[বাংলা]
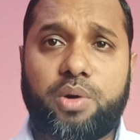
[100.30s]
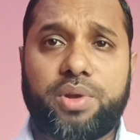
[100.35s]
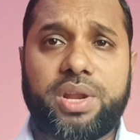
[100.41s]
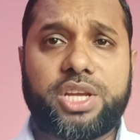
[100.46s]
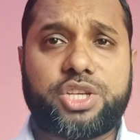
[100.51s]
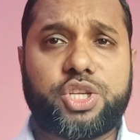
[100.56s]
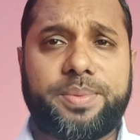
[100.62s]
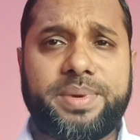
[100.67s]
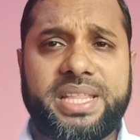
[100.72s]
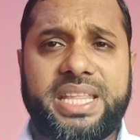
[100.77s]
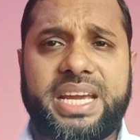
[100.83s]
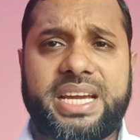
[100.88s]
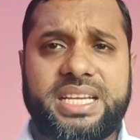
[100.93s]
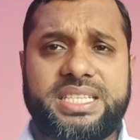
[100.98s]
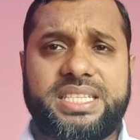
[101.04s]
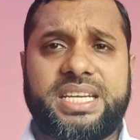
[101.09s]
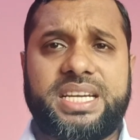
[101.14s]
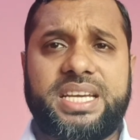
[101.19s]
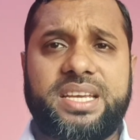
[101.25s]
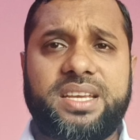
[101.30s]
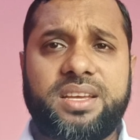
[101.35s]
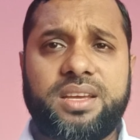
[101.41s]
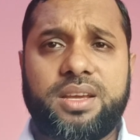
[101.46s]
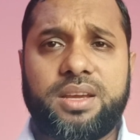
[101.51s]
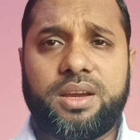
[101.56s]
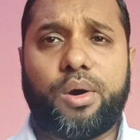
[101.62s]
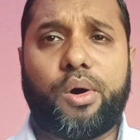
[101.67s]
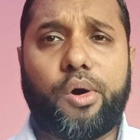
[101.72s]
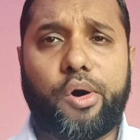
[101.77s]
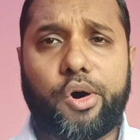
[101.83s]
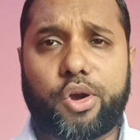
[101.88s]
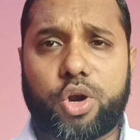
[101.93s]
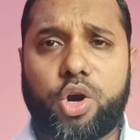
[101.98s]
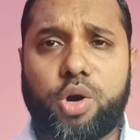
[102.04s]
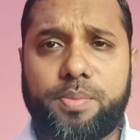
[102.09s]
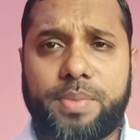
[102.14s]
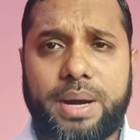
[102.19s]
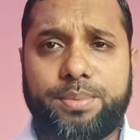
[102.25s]
অনেক সময় দেখা যায়
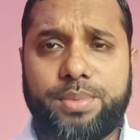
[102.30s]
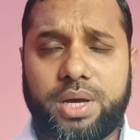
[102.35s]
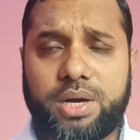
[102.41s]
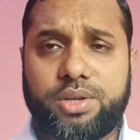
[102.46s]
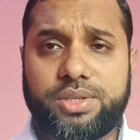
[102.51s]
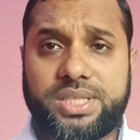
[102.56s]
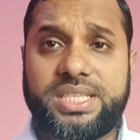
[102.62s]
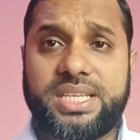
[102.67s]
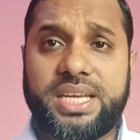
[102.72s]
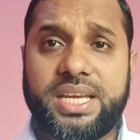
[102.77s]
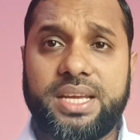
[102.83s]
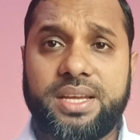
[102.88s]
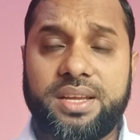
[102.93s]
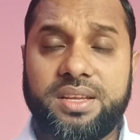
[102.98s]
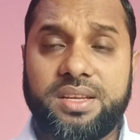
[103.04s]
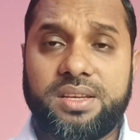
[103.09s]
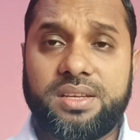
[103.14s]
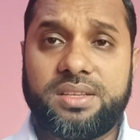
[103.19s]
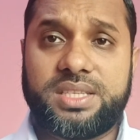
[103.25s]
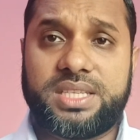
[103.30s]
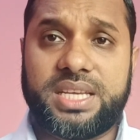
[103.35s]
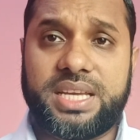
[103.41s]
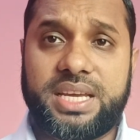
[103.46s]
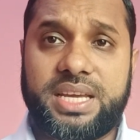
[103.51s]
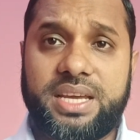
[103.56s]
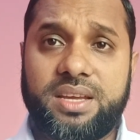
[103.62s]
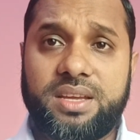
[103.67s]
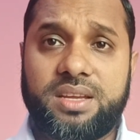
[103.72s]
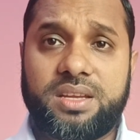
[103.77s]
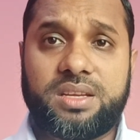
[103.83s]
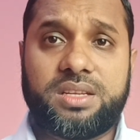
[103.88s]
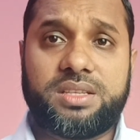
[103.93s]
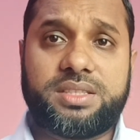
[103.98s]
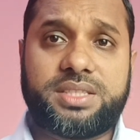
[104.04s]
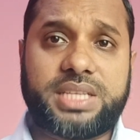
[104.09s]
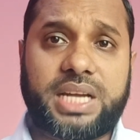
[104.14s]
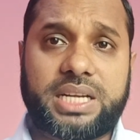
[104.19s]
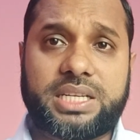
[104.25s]
অহরহ মামলা হচ্ছে যে
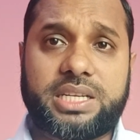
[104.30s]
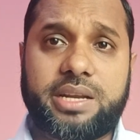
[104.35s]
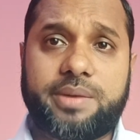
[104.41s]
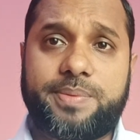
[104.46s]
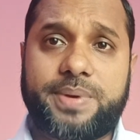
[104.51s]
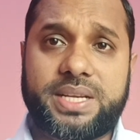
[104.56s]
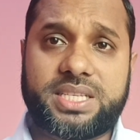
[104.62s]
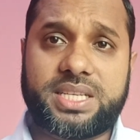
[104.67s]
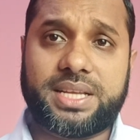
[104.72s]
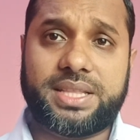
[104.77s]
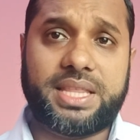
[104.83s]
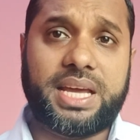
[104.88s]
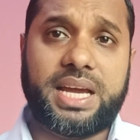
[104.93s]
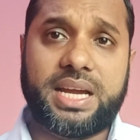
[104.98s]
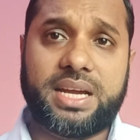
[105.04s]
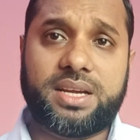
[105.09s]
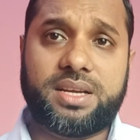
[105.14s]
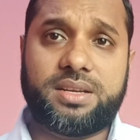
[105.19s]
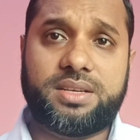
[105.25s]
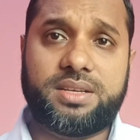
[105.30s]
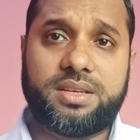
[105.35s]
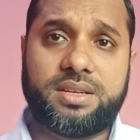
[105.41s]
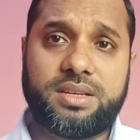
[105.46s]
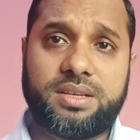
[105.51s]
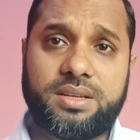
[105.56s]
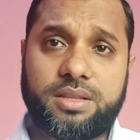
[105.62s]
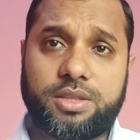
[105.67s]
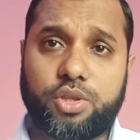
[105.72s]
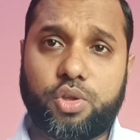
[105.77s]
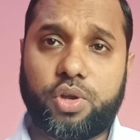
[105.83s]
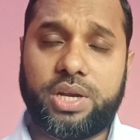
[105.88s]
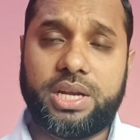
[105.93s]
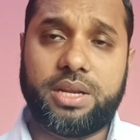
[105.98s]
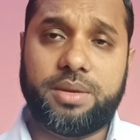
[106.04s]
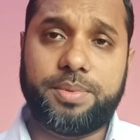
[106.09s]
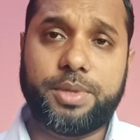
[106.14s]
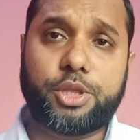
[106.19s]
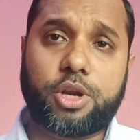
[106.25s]
চারটা পাঁচটা দাগ
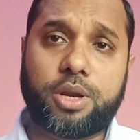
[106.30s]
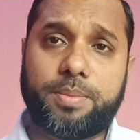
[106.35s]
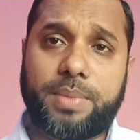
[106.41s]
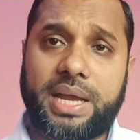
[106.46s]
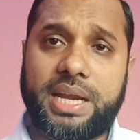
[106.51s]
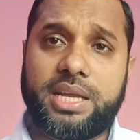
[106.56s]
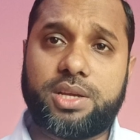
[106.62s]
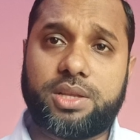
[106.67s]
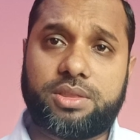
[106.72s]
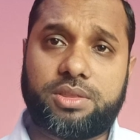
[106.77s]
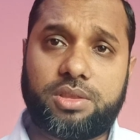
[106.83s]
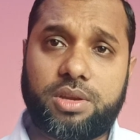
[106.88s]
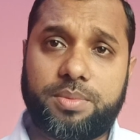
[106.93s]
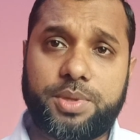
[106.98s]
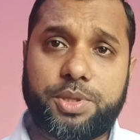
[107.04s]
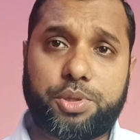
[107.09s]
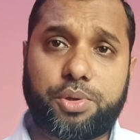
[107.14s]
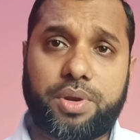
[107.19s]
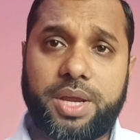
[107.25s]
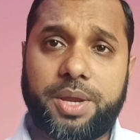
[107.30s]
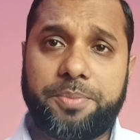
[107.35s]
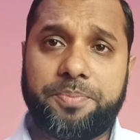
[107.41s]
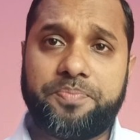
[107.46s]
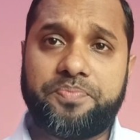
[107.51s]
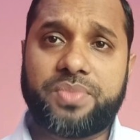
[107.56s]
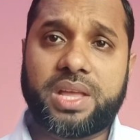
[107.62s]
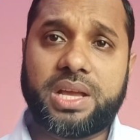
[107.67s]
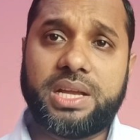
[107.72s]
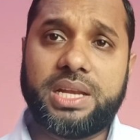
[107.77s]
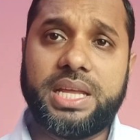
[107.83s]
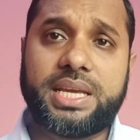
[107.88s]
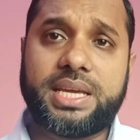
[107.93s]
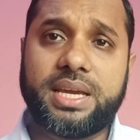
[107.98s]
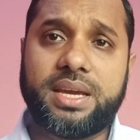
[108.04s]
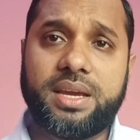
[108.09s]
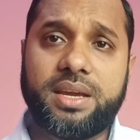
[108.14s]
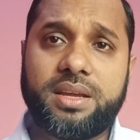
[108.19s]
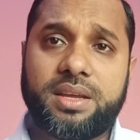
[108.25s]
দলিলের ভিতরে মালিকত্বের ভিতরে
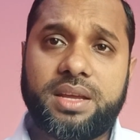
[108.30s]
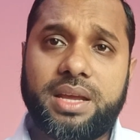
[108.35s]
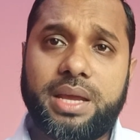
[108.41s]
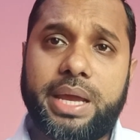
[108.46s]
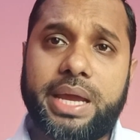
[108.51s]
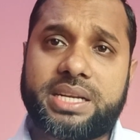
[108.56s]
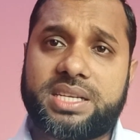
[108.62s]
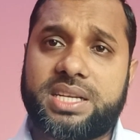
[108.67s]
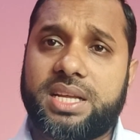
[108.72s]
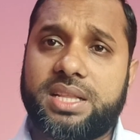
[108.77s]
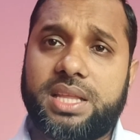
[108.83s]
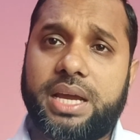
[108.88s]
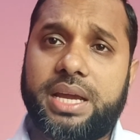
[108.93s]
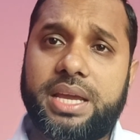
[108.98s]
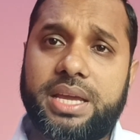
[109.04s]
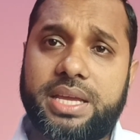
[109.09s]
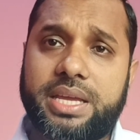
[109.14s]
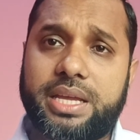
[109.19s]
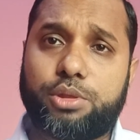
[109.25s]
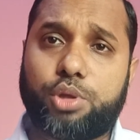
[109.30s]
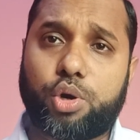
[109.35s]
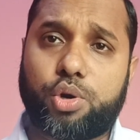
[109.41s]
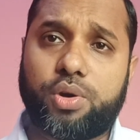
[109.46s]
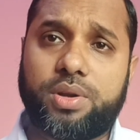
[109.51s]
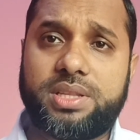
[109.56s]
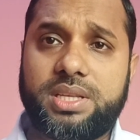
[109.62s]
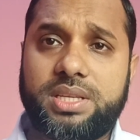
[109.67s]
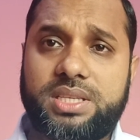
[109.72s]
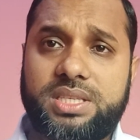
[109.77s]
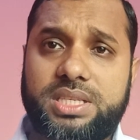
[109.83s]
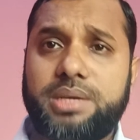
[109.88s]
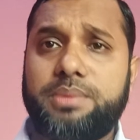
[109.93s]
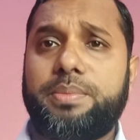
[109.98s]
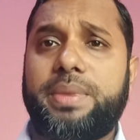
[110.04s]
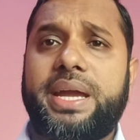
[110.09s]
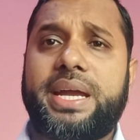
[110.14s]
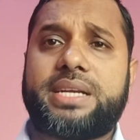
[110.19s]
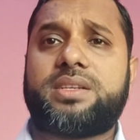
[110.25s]
লিখে একটা দাগে গিয়ে দখলে দিচ্ছে
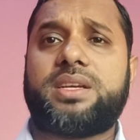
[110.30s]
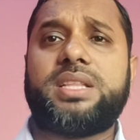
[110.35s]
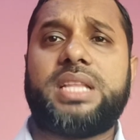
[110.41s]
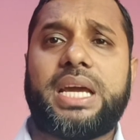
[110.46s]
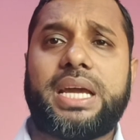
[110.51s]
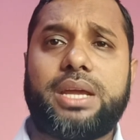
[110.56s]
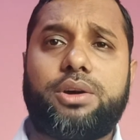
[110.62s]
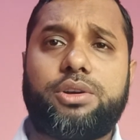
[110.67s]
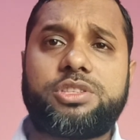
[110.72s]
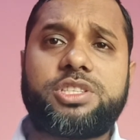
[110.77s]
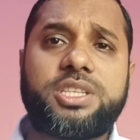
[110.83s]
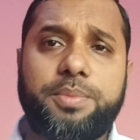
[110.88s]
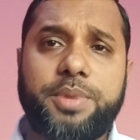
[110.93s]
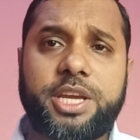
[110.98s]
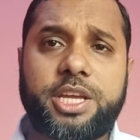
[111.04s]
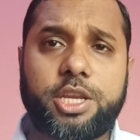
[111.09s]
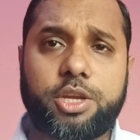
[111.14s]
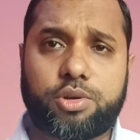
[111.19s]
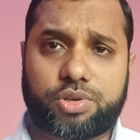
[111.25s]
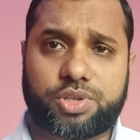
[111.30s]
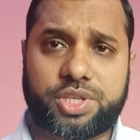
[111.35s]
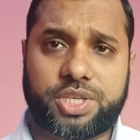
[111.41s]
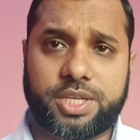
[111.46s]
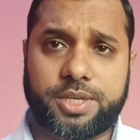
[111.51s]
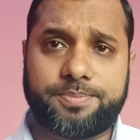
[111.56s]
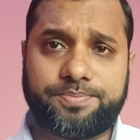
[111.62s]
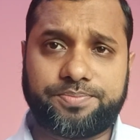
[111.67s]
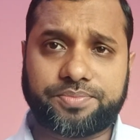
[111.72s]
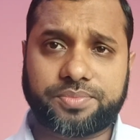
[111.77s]
বা একটা দাগে হচ্ছে বিক্রি করছে